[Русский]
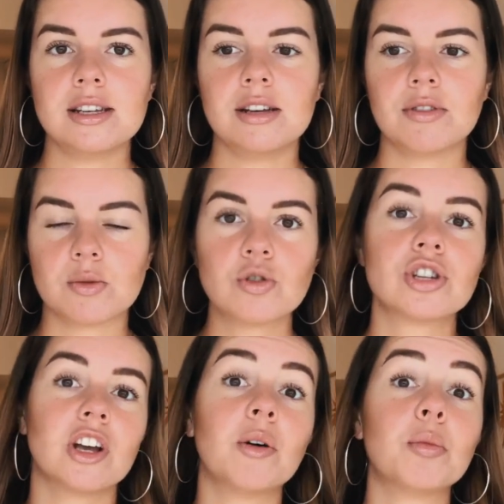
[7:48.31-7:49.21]
и,
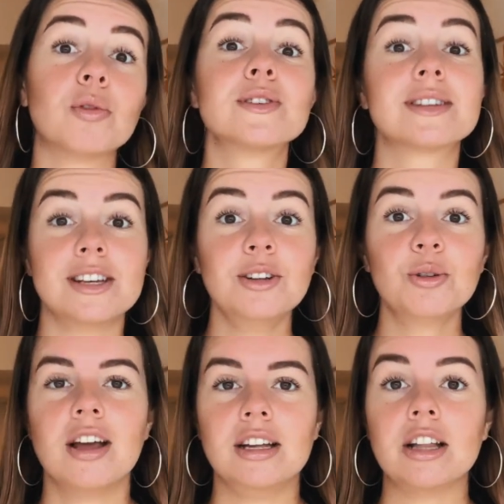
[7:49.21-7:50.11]
возможно, я вам его
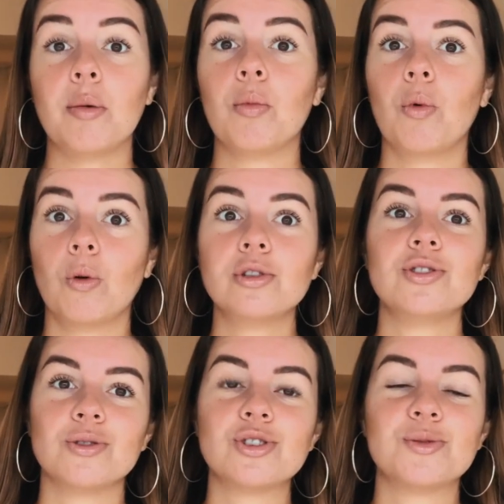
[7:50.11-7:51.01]
скину, и там
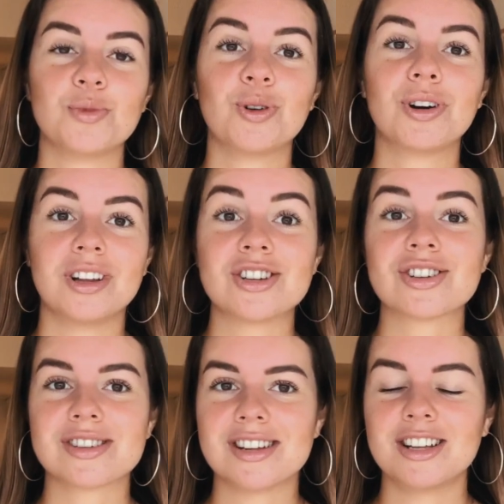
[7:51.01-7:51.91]
очень-очень много
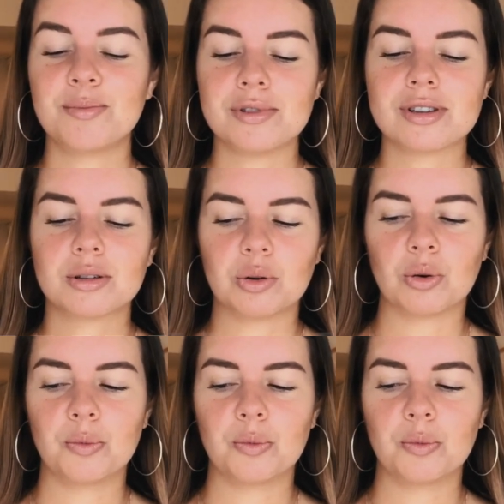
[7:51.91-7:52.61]
наших знаний по ТикТоку.